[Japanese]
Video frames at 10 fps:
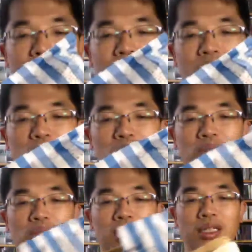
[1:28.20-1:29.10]
えー、そう
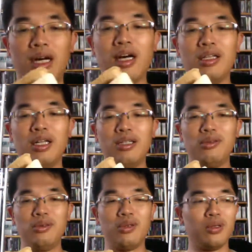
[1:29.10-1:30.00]
するとですね、あ、な
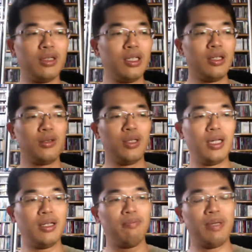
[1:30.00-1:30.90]
るほど。こ
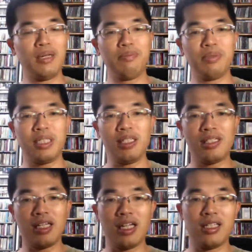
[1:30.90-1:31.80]
れ、
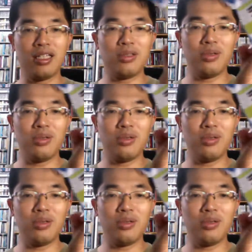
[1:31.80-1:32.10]
パンプキンサラダ